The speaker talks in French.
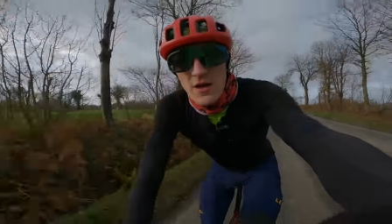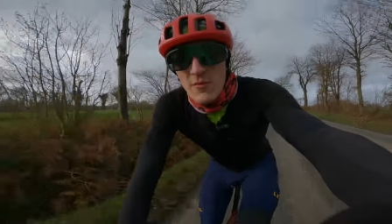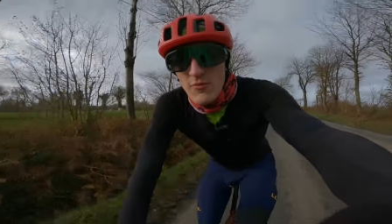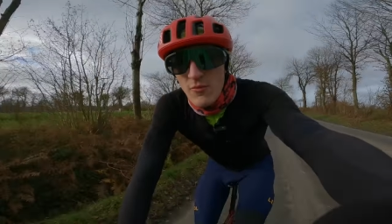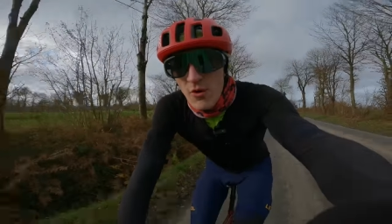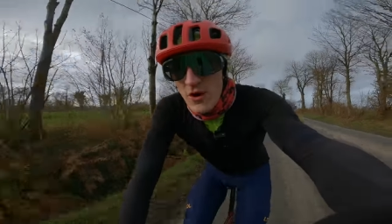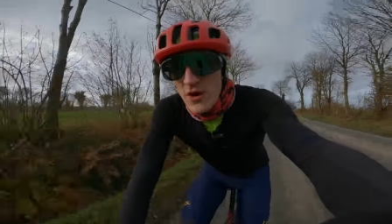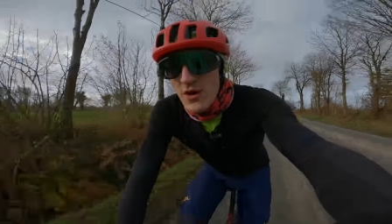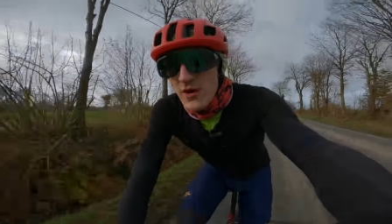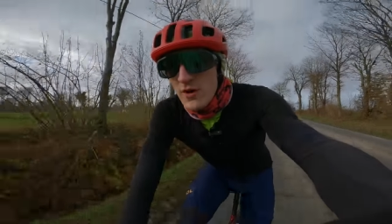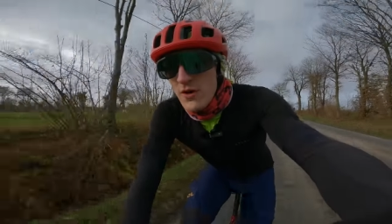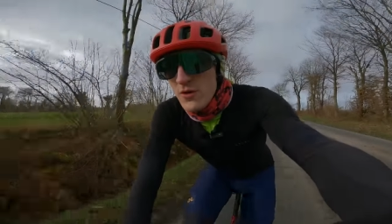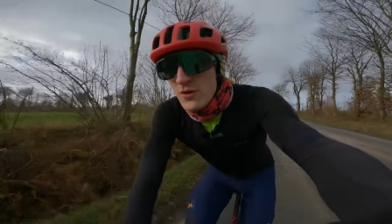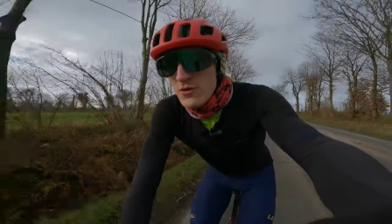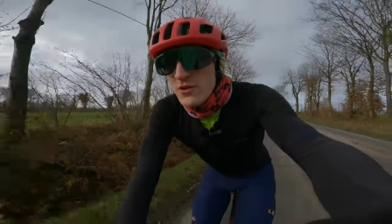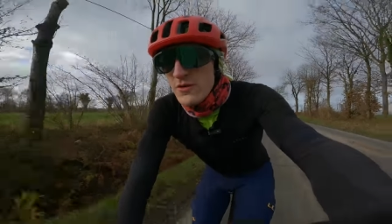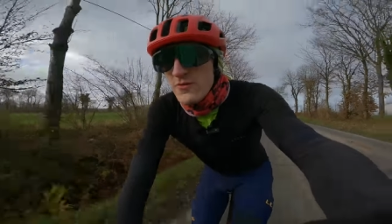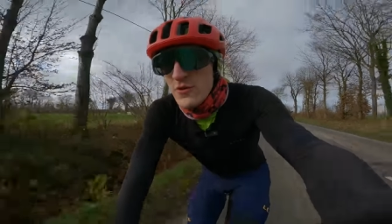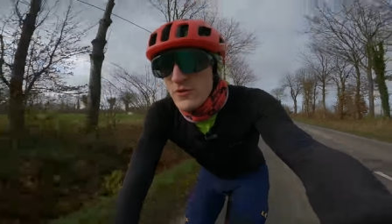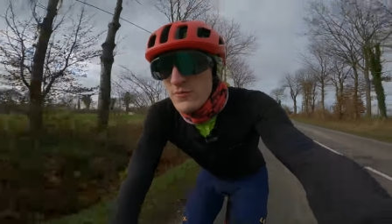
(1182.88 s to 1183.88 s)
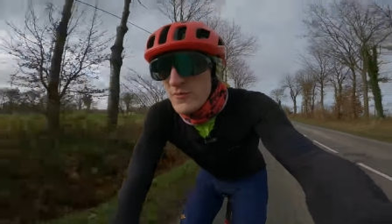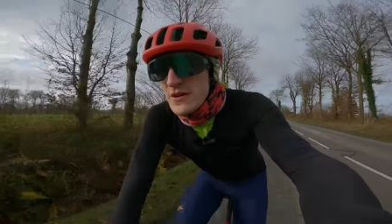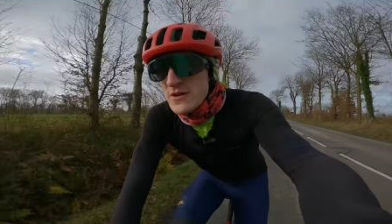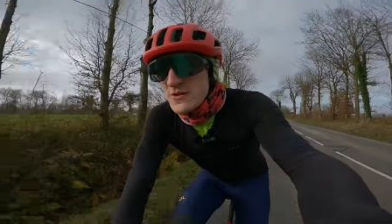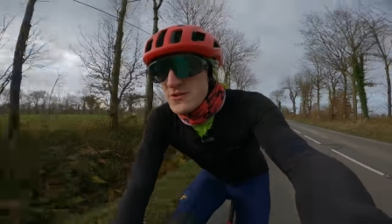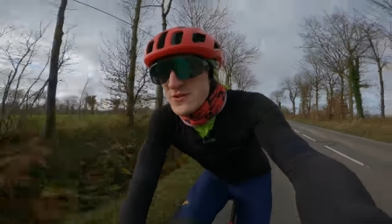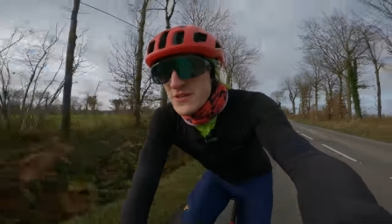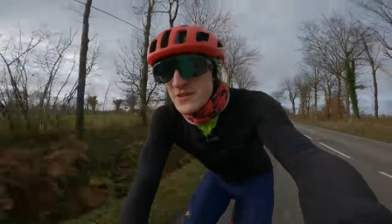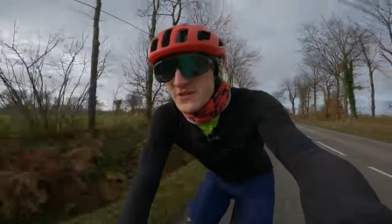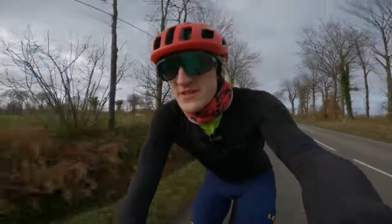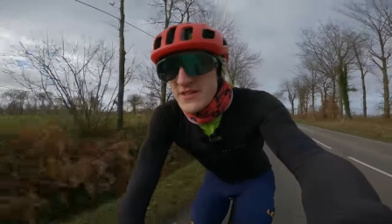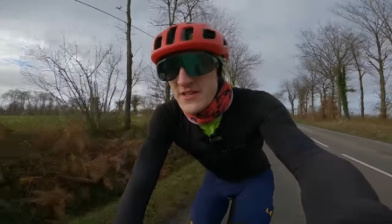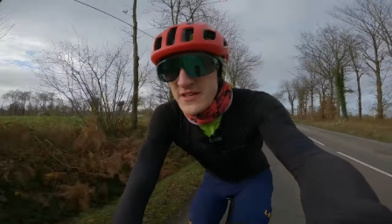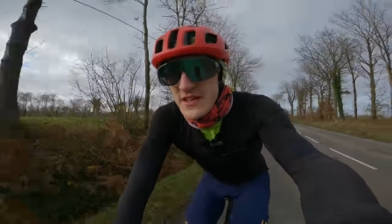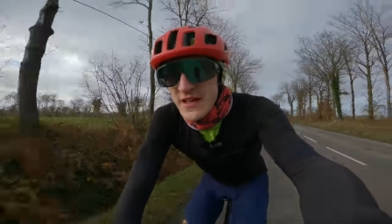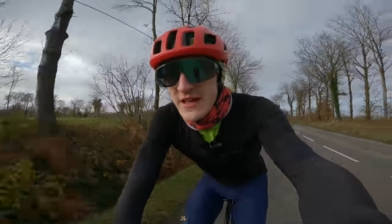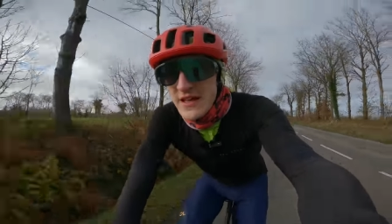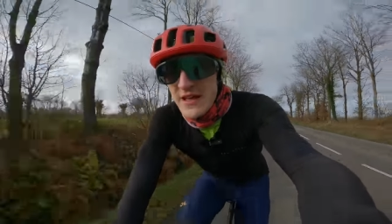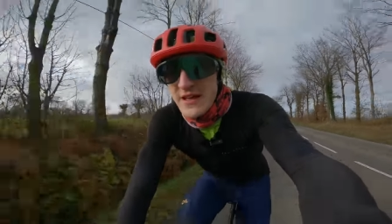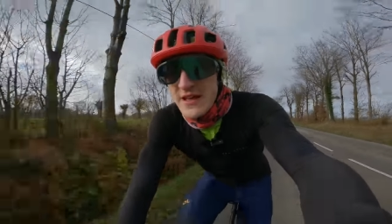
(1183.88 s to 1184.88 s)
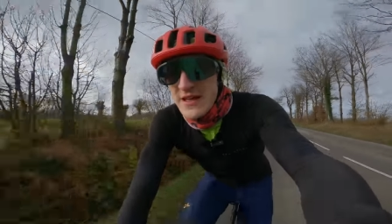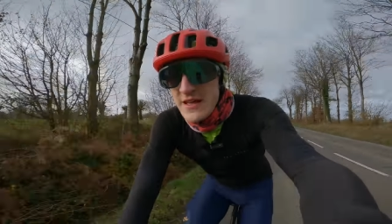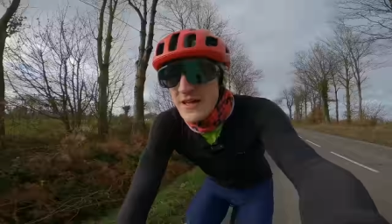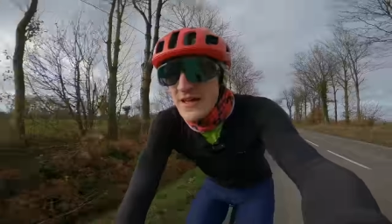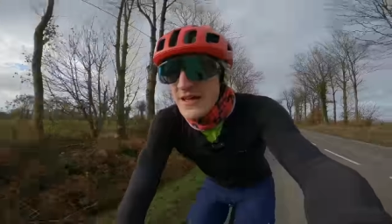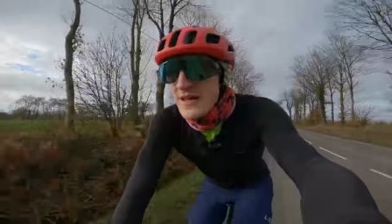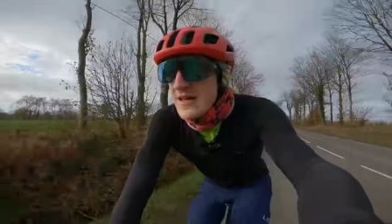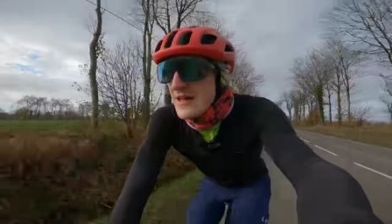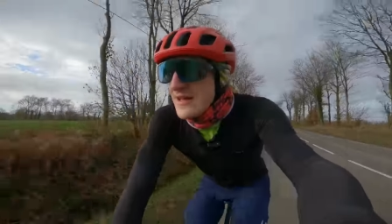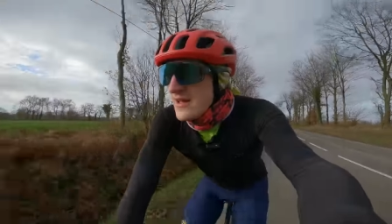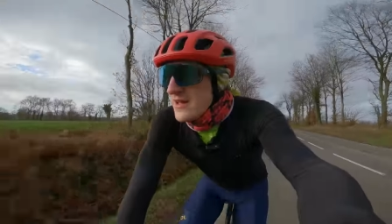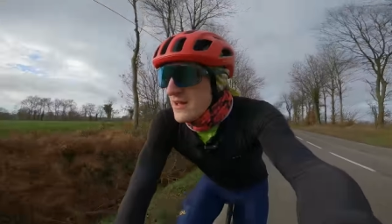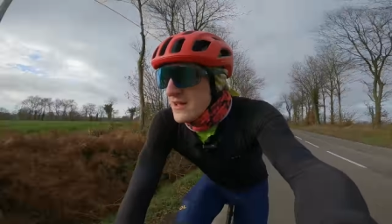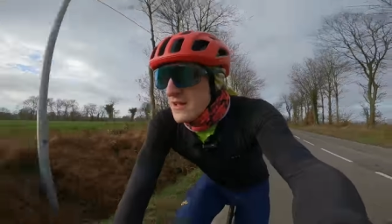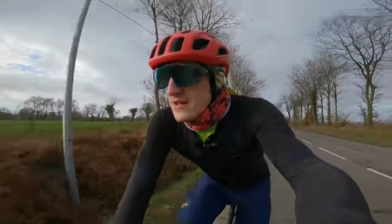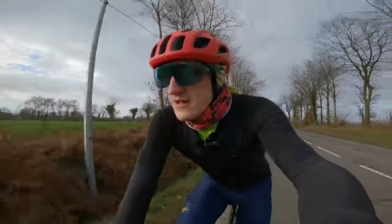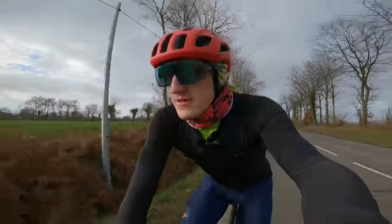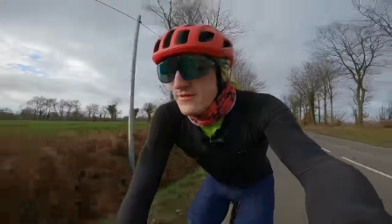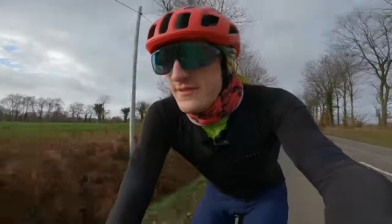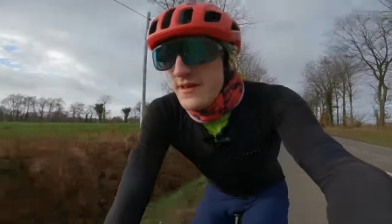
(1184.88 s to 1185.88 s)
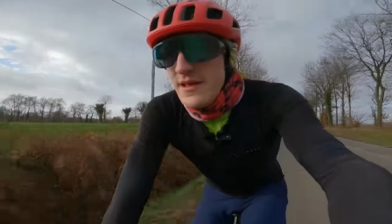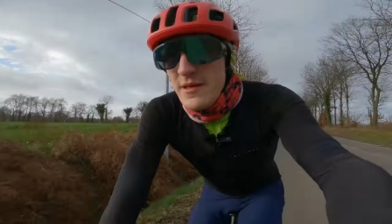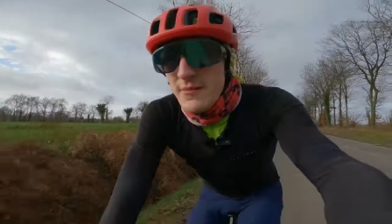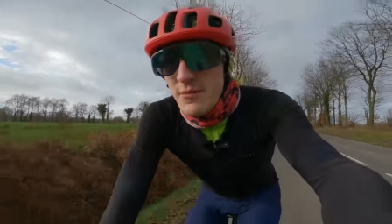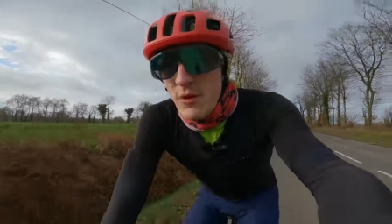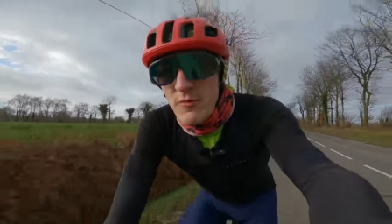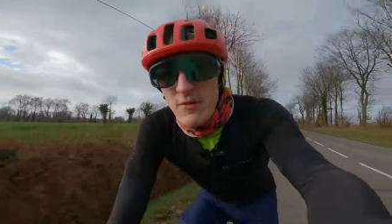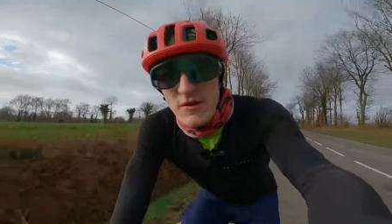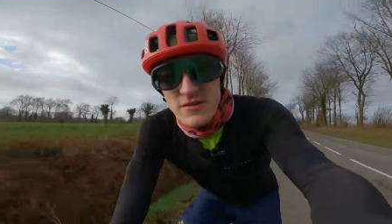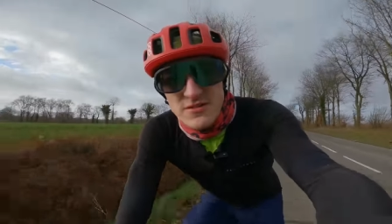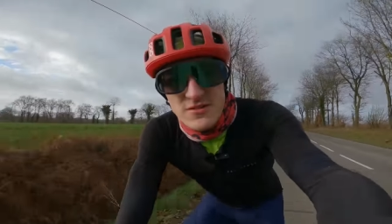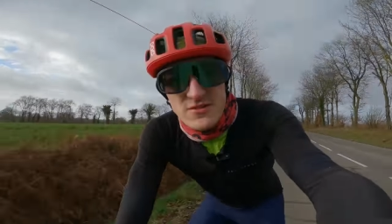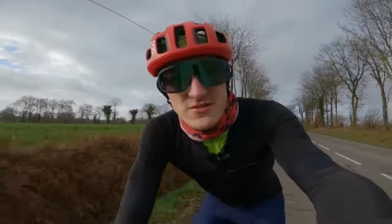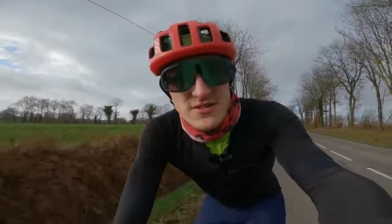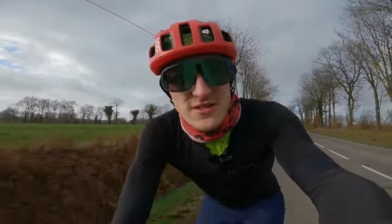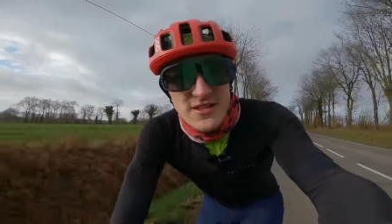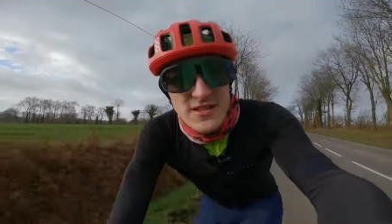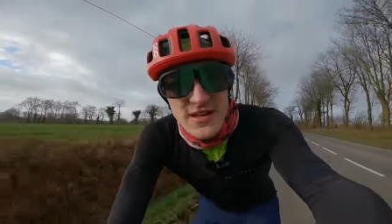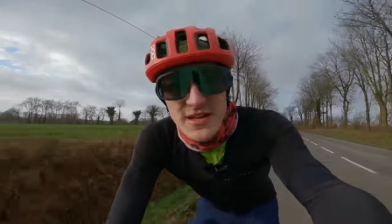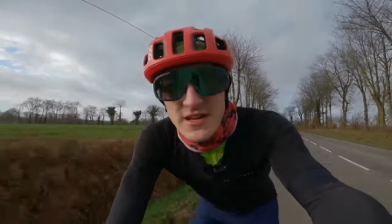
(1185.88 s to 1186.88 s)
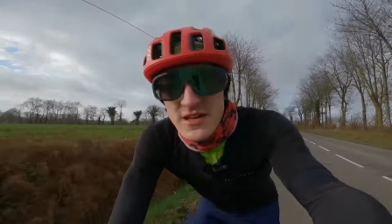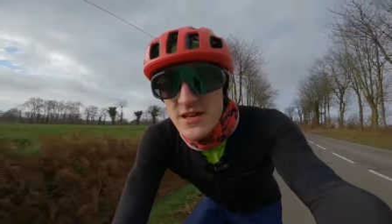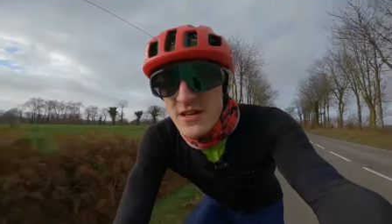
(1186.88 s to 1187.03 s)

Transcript: Voilà, au niveau de mes ressentis, dès les premières sorties,